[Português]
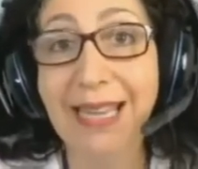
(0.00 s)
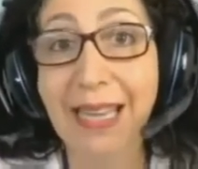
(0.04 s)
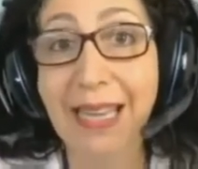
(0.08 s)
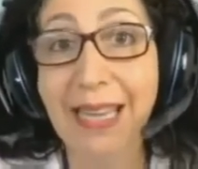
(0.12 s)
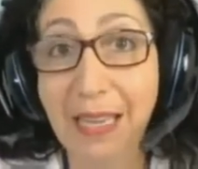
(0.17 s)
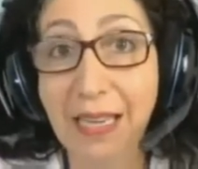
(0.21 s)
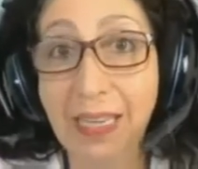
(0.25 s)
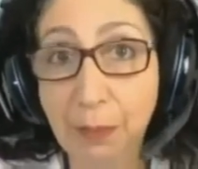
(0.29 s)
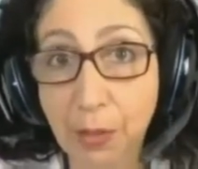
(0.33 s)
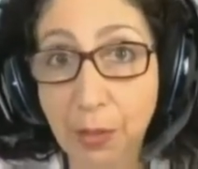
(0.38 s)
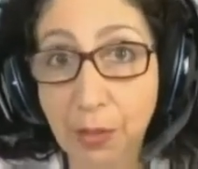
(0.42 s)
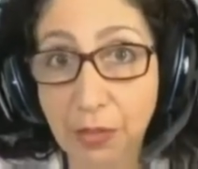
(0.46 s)
em
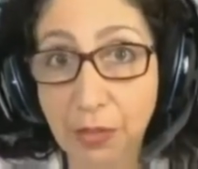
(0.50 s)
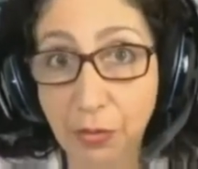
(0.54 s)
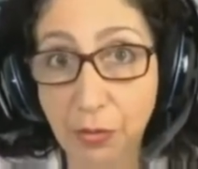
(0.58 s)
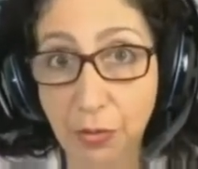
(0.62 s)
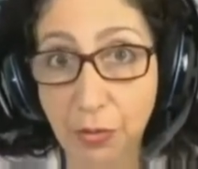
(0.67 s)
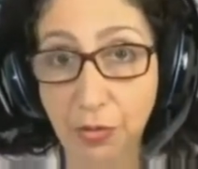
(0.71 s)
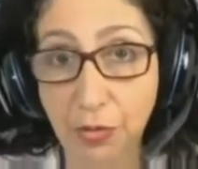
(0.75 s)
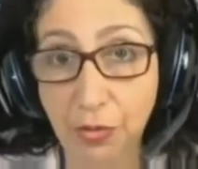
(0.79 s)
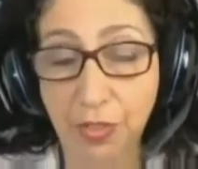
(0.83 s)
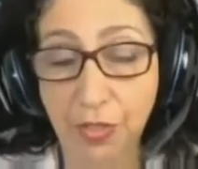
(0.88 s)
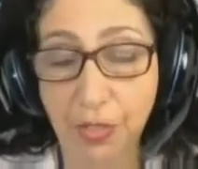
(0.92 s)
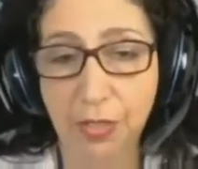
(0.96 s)

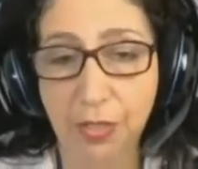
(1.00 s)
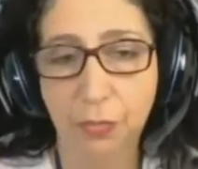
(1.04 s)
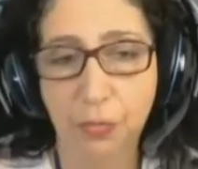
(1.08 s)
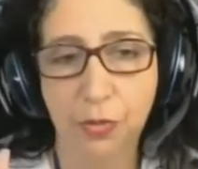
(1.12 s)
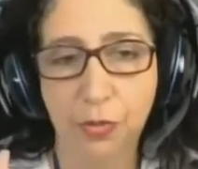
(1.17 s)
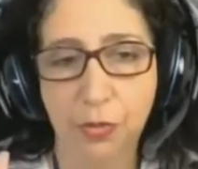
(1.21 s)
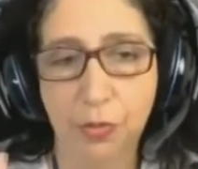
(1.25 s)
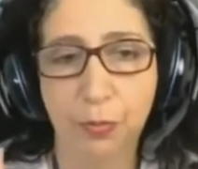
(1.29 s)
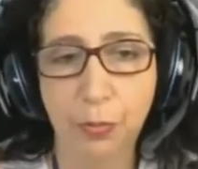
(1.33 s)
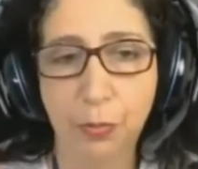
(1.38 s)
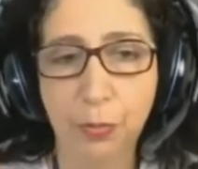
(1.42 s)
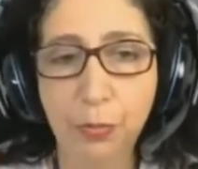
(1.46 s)
laboratórios de
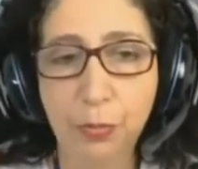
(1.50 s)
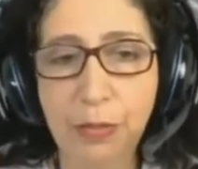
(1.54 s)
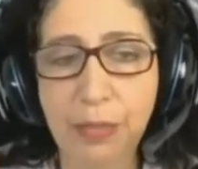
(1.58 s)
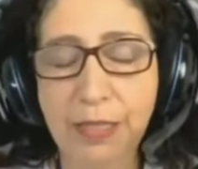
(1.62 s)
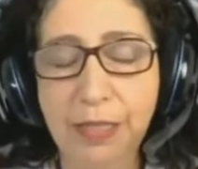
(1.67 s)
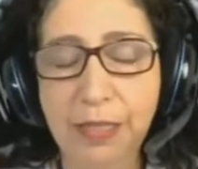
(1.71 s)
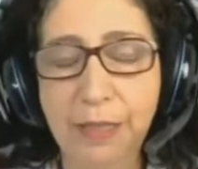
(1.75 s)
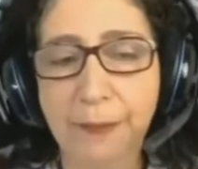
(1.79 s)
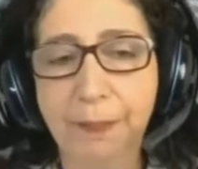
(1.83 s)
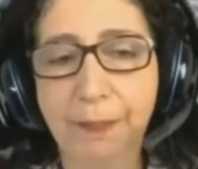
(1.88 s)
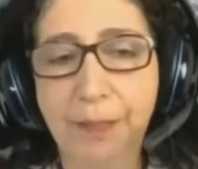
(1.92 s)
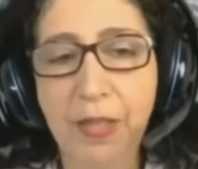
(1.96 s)
saúde
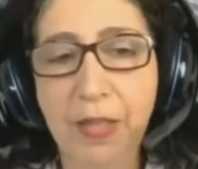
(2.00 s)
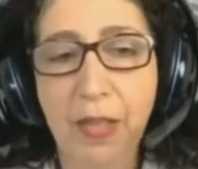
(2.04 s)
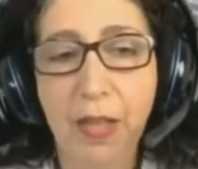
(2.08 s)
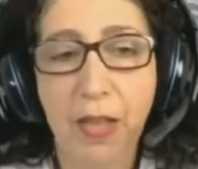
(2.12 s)
pública,